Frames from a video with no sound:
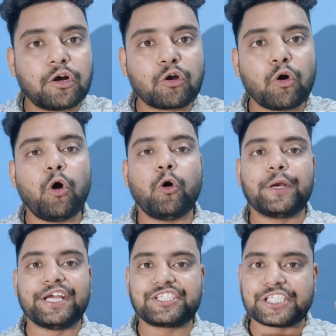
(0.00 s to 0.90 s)
ग्रो
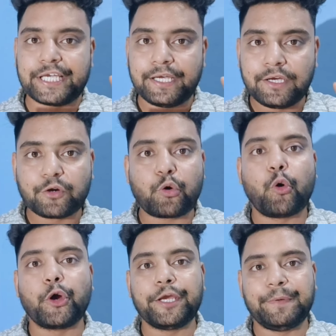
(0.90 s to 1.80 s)
होने से
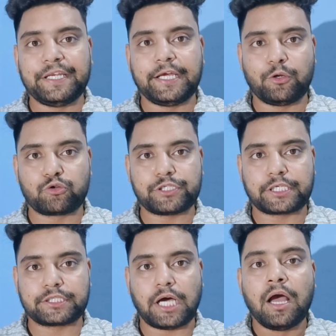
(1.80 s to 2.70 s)
कोई भी नहीं रोक
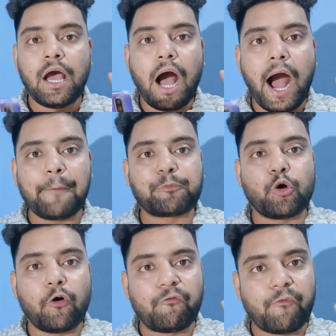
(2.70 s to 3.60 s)
सकता
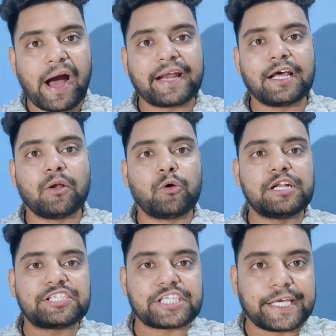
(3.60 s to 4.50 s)
आपको वायरल
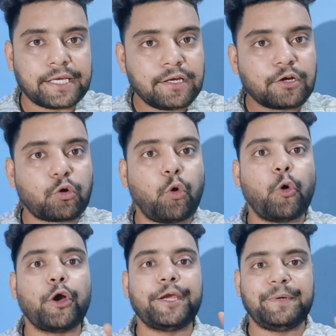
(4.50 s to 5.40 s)
होने से
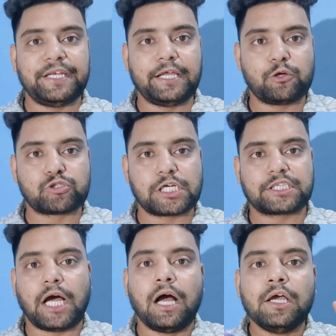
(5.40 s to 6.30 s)
कोई भी नहीं रोक
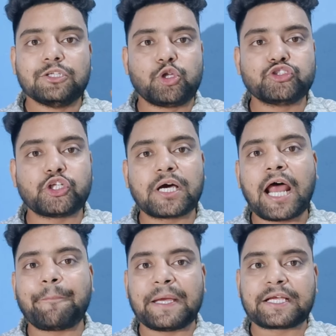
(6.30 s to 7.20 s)
सकता दोस्तों अगर
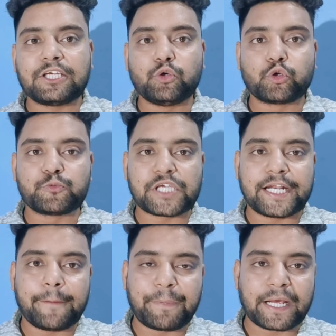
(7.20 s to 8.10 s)
आप एक यूट्यूब
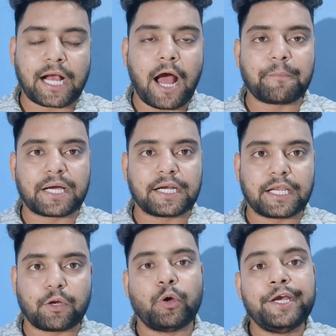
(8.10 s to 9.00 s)
चैनल पे काम कर
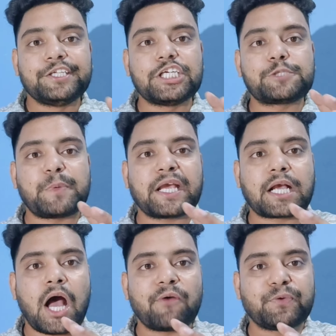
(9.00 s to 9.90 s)
रहे हो जिसपे
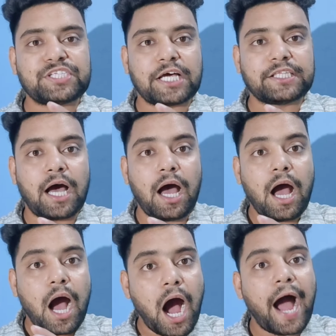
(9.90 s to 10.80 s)
काफी ज्यादा
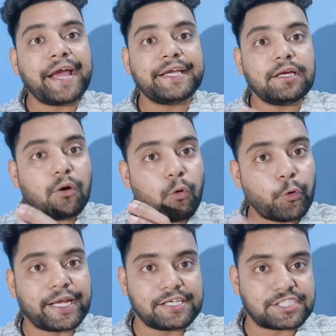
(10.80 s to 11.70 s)
हाई
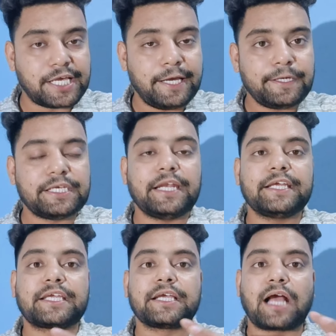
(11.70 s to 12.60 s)
ऑडियंस है
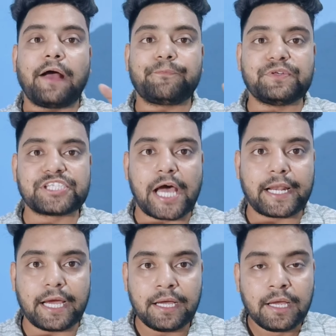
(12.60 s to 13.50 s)
यानी कि काफी
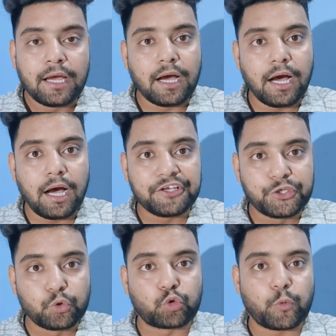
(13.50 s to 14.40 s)
सारा
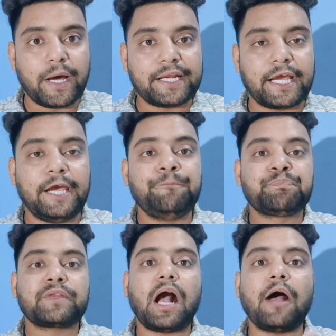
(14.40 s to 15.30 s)
यूट्यूबर है
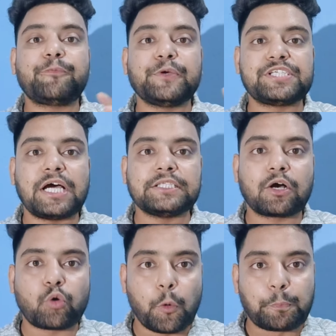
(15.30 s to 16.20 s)
काफी ज्यादा
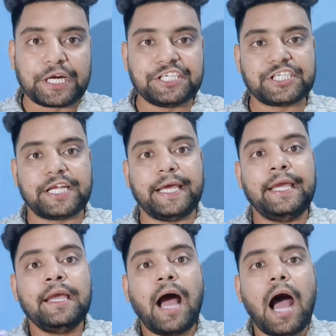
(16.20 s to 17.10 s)
कंपटीशन है
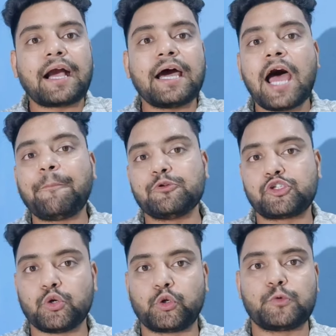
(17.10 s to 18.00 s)
अगर आप
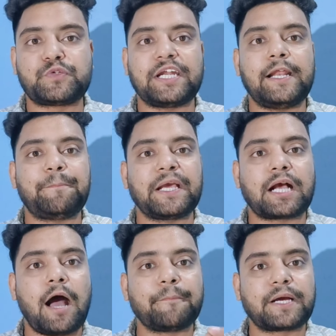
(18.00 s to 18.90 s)
उस यूट्यूब चैनल पे
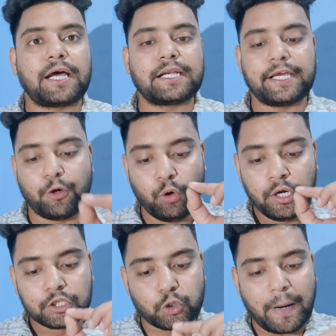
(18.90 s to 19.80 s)
काम कर रहे हो
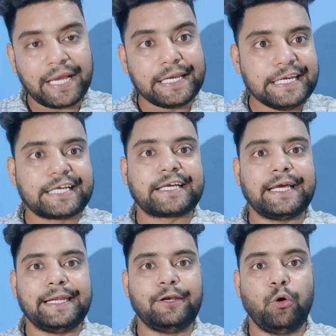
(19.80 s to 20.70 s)
तो भाई लिख
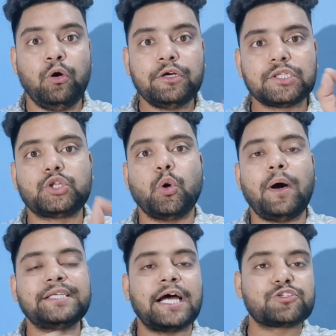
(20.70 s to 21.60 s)
के ले लो
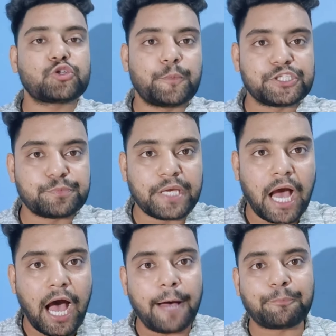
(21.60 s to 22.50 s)
2024 में
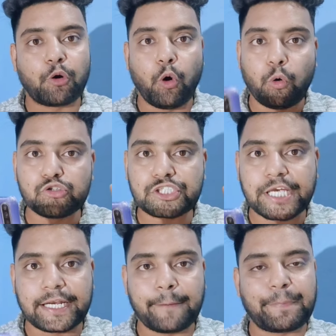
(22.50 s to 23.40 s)
आपको उस
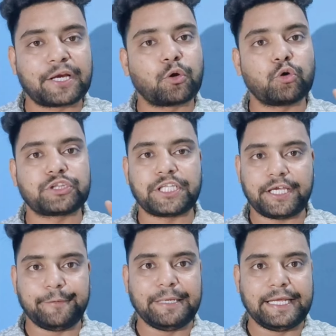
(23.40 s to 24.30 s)
चैनल पे ग्रोथ
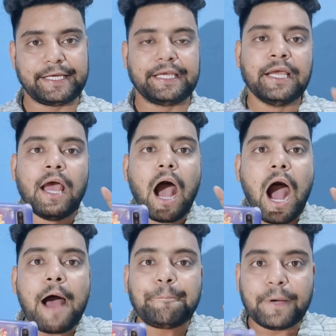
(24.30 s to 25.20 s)
नहीं मिलेगी
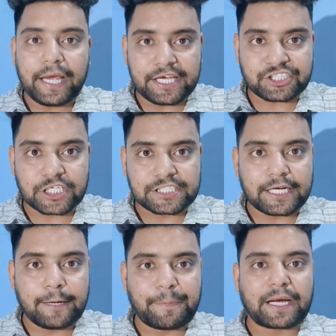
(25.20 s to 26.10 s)
आप ऐसे
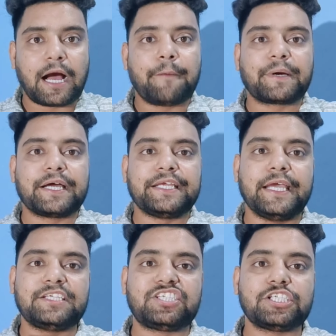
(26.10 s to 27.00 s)
चैनल पे काम
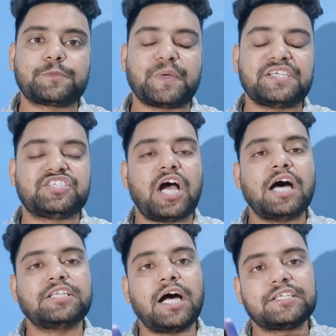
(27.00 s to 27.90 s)
करिए जिसपे
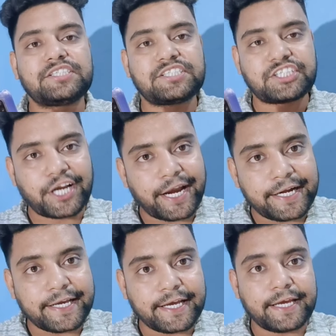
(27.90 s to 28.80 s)
ज्यादा
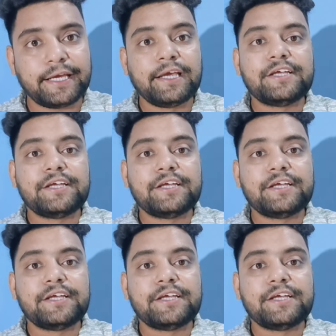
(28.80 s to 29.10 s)
ट्रेंड है